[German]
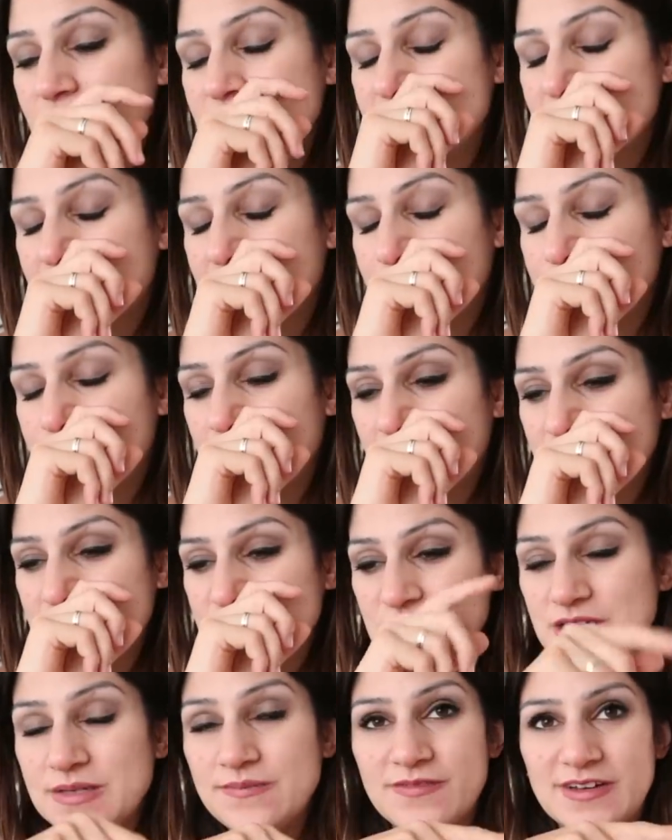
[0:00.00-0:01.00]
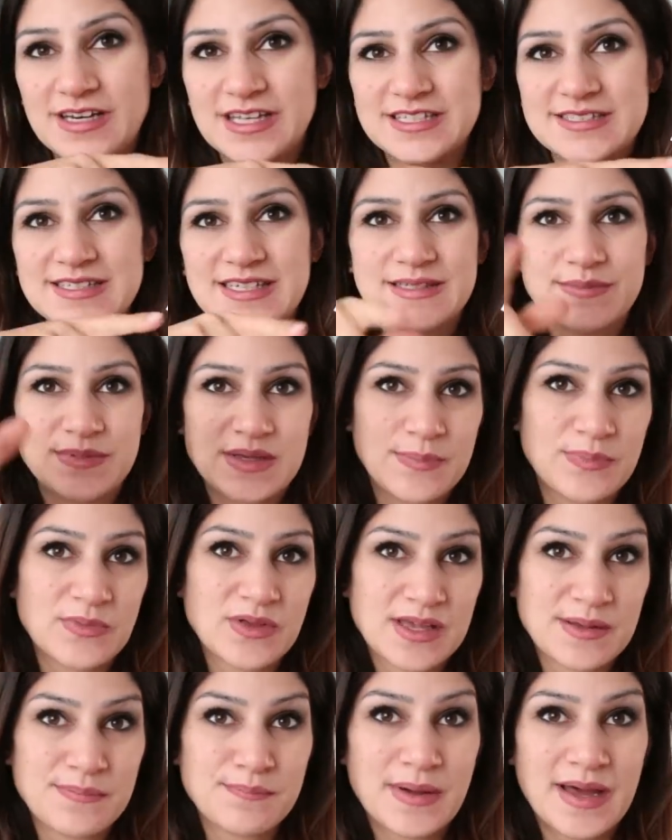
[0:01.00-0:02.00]
Instagram ein paar geschrieben, weil ich gesagt habe, ich habe
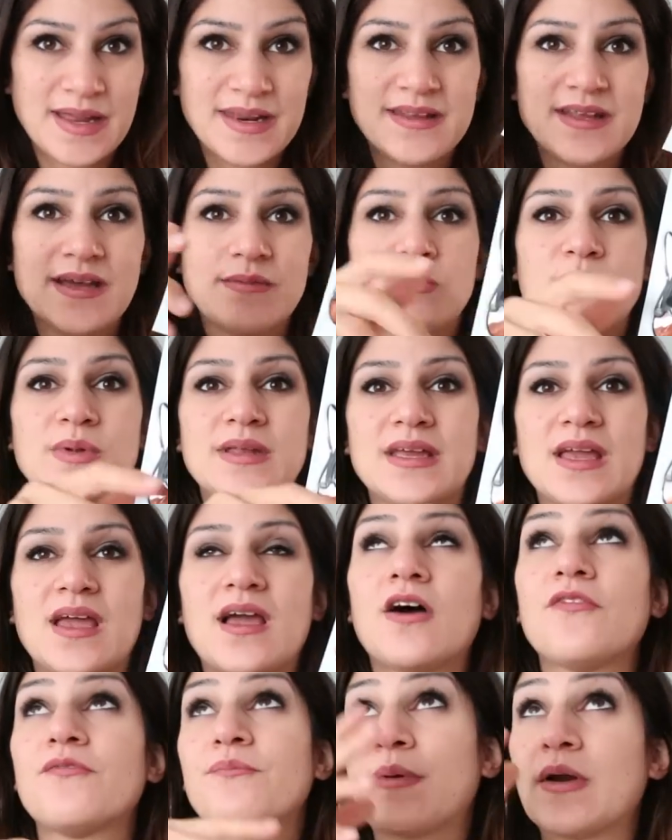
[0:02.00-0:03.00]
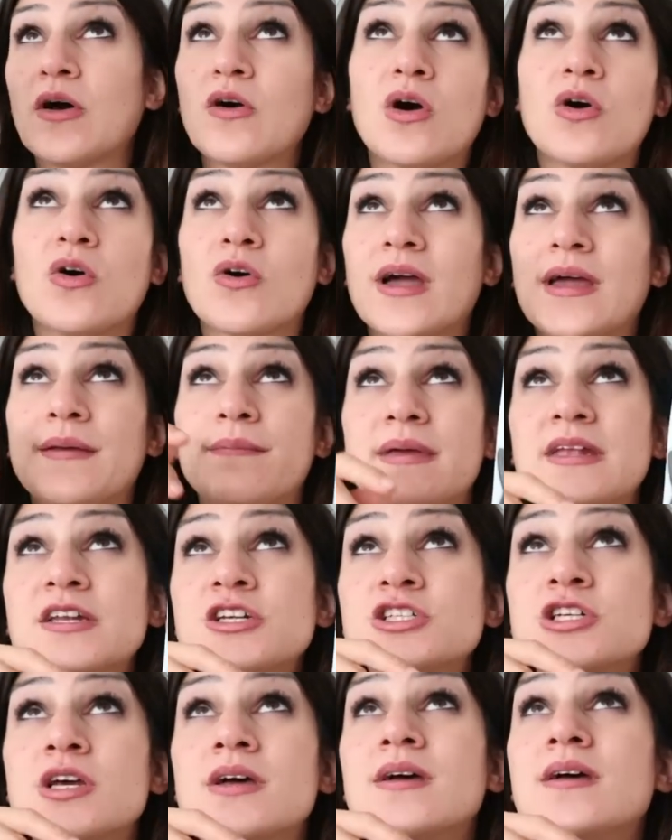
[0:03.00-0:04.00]
noch keinen Badethermometer gekauft, braucht auch kein
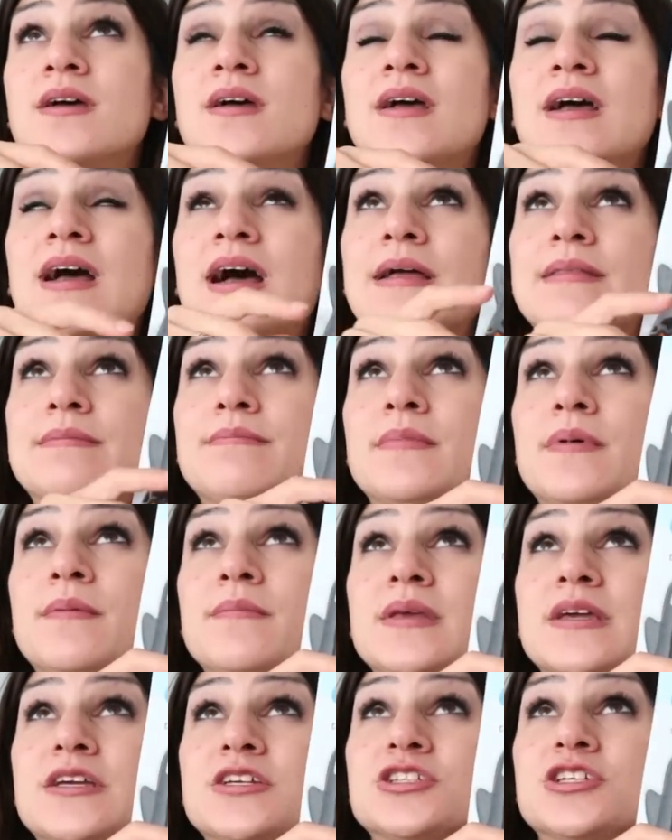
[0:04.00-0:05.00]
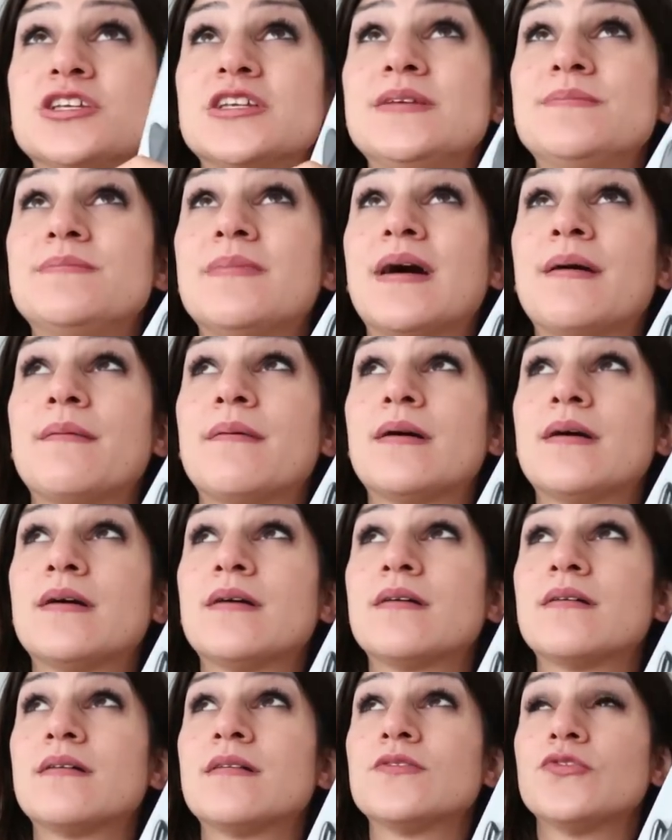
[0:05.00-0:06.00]
Mensch, hat man mir geschrieben,
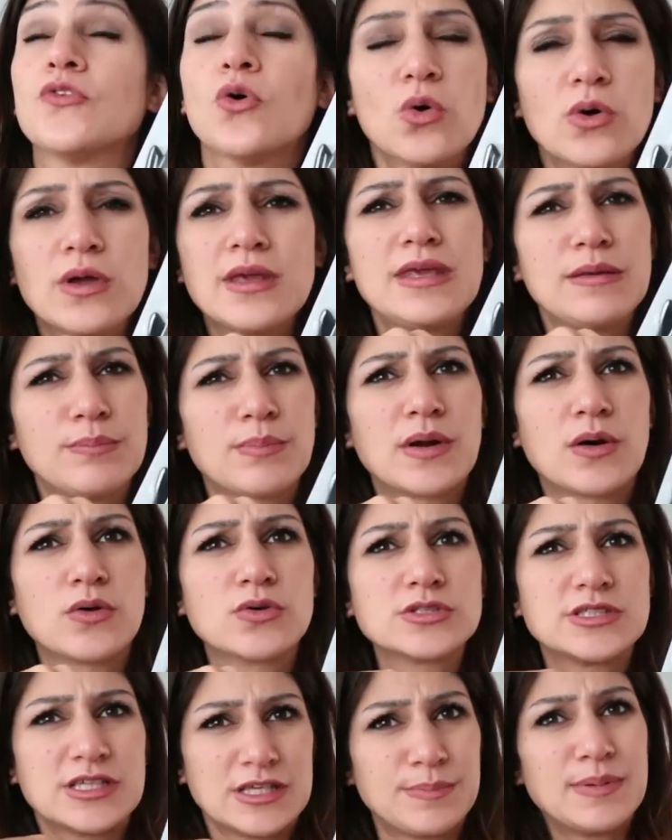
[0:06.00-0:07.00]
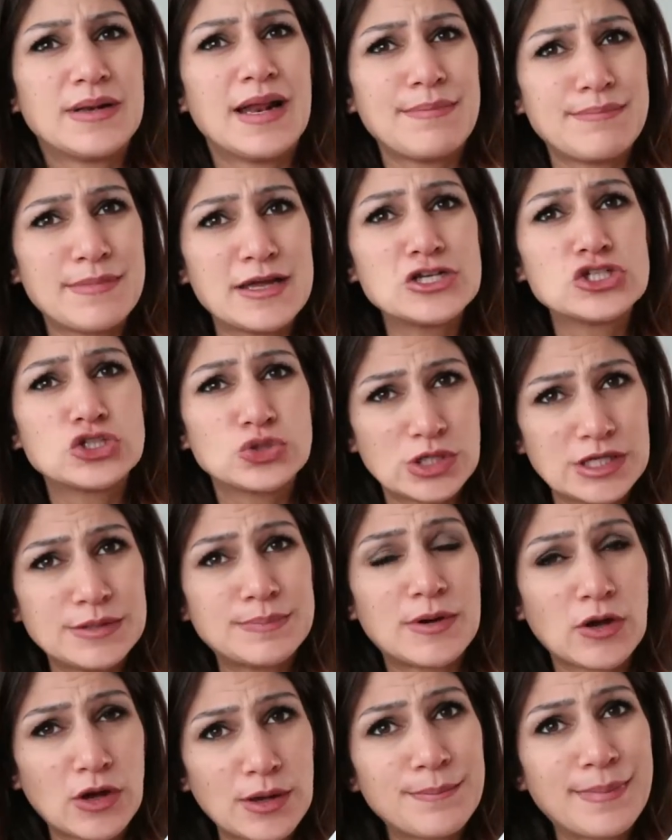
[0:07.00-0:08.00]
aber doch, ich brauche es. Ich bin ein Mensch und ich
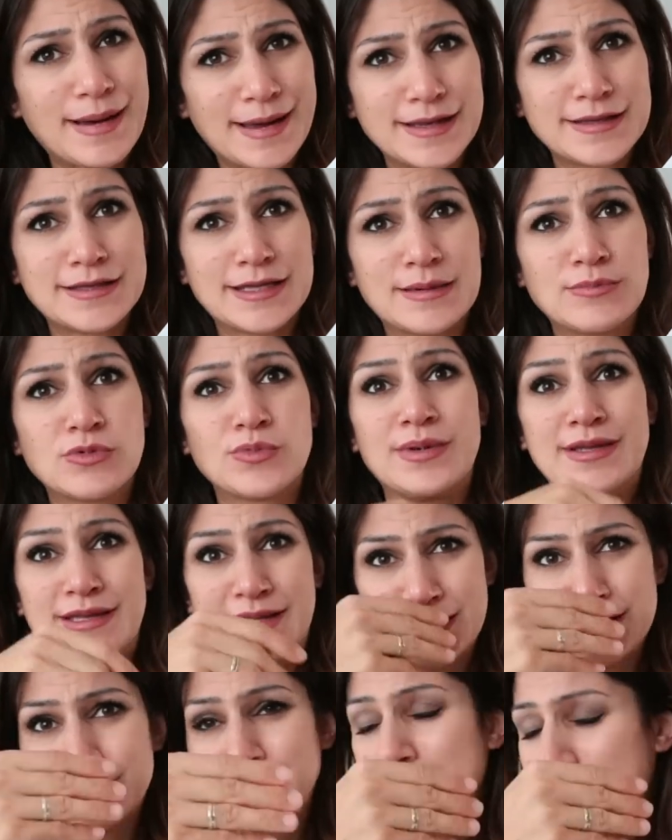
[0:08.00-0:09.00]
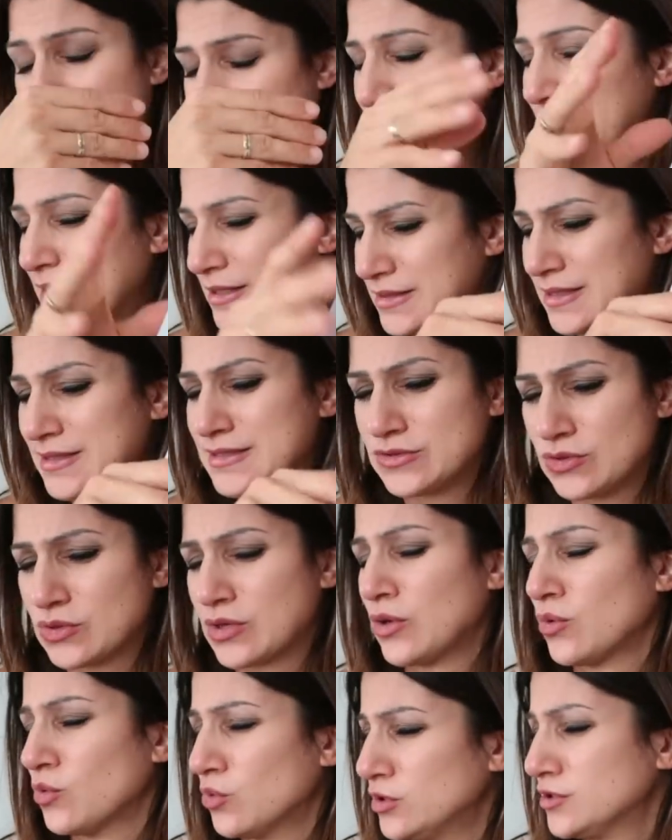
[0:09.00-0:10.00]
brauche ein Badethermometer, deswegen habe ich das jetzt noch
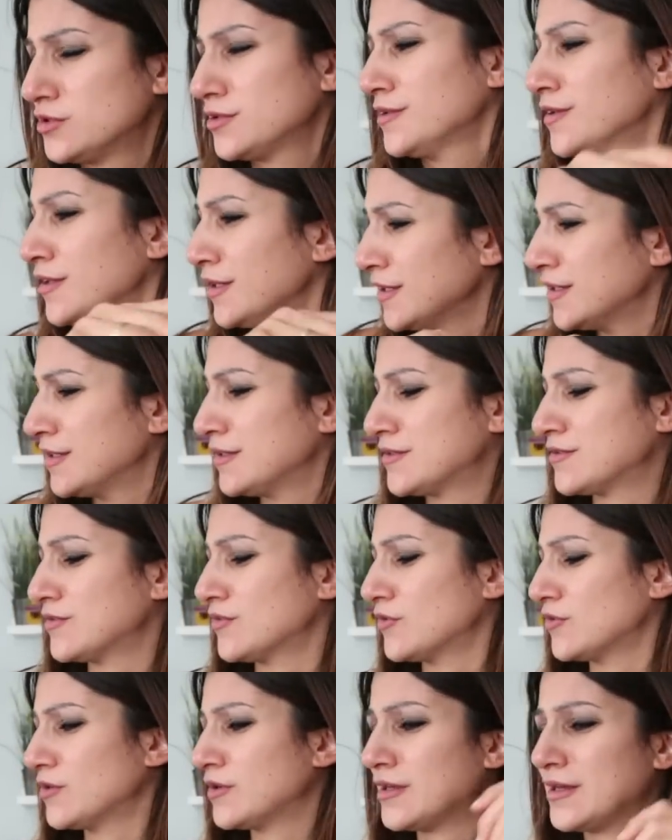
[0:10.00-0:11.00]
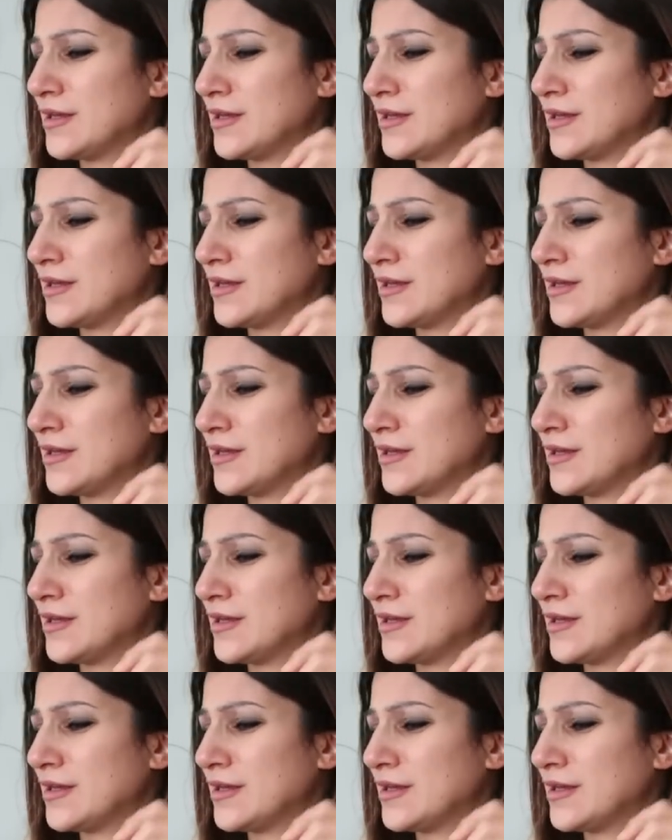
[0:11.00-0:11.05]
gehört. So.